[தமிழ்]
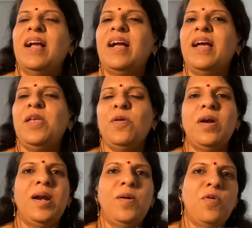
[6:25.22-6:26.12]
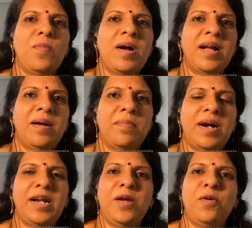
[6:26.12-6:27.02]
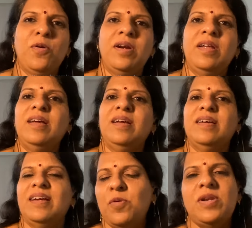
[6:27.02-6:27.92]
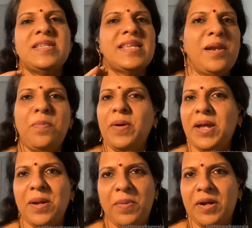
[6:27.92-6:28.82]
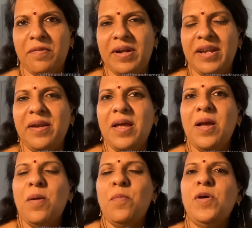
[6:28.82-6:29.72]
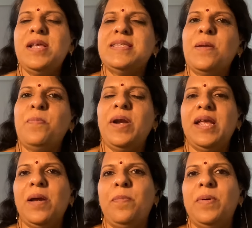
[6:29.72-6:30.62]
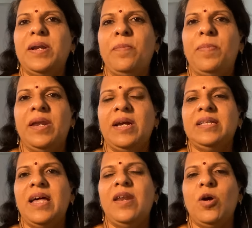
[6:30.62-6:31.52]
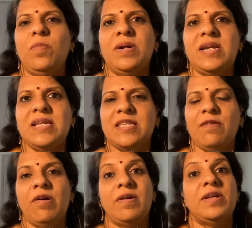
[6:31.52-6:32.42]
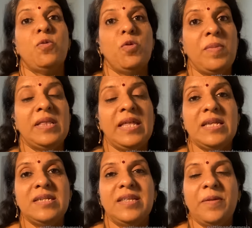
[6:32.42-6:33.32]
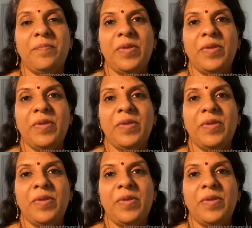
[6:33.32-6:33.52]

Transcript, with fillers: கையும் களவுமாக மாட்டிக்கொண்டு போலீஸால் பிடிக்கப்பட்டு விட்டார் போலீஸில் பிடிக்கப்பட்ட பிறகு தான் ராபர்ட் டீசில்வாவுக்கு அந்த உண்மை தெரிஞ்சுது